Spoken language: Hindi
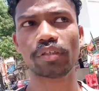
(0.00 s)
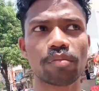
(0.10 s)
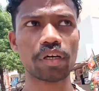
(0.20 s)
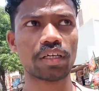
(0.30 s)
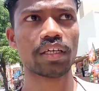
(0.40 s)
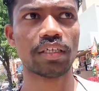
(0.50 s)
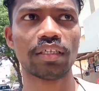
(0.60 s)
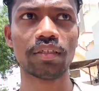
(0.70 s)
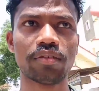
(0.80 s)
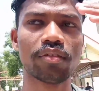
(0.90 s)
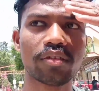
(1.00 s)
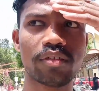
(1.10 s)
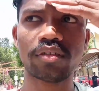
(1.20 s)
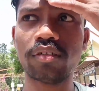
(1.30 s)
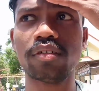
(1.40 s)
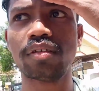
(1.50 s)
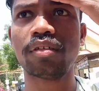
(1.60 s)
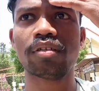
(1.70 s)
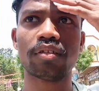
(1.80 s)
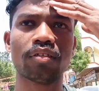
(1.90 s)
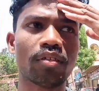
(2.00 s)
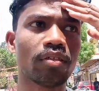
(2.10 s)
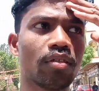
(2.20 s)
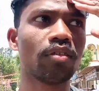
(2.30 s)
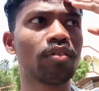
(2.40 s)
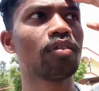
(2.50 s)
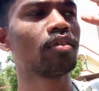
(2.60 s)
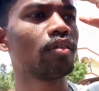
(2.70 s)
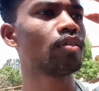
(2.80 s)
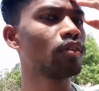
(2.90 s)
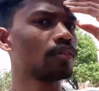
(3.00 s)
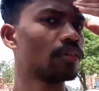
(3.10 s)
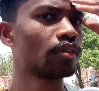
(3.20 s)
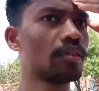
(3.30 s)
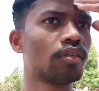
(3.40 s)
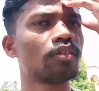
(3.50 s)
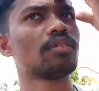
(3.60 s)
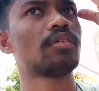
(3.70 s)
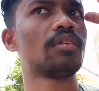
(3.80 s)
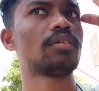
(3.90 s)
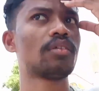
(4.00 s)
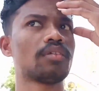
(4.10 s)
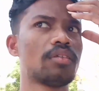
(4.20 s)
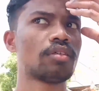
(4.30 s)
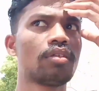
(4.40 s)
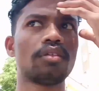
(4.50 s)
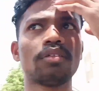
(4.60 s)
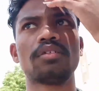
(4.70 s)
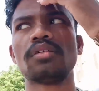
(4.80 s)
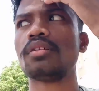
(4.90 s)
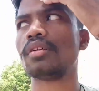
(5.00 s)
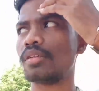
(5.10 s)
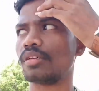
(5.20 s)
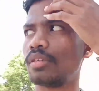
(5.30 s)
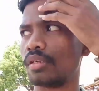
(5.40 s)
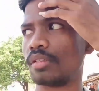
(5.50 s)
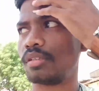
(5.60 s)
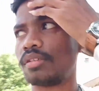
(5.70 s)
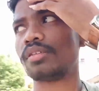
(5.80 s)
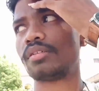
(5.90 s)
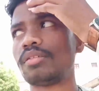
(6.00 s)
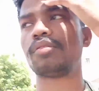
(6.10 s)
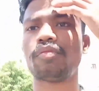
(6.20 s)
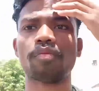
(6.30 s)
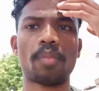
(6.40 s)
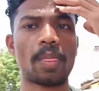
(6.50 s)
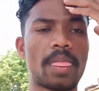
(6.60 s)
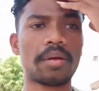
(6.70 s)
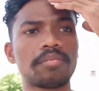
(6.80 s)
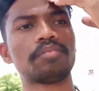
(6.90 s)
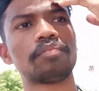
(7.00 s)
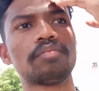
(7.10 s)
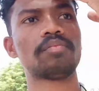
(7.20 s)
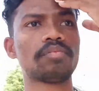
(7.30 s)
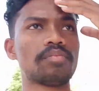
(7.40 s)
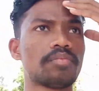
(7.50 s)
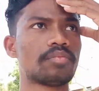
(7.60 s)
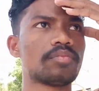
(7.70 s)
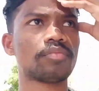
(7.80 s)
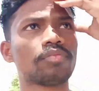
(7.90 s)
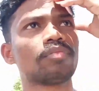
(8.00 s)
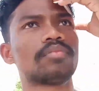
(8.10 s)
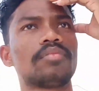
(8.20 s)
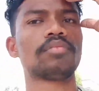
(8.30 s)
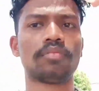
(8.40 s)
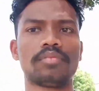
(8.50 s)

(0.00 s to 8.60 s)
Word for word: अगला अकेला घूमने गया हैं तो अभी का तो फिलहाल बहुत सारा धूप हो रहा है कितना गर्मी भी लग रहा है यहाँ से तो देख सकते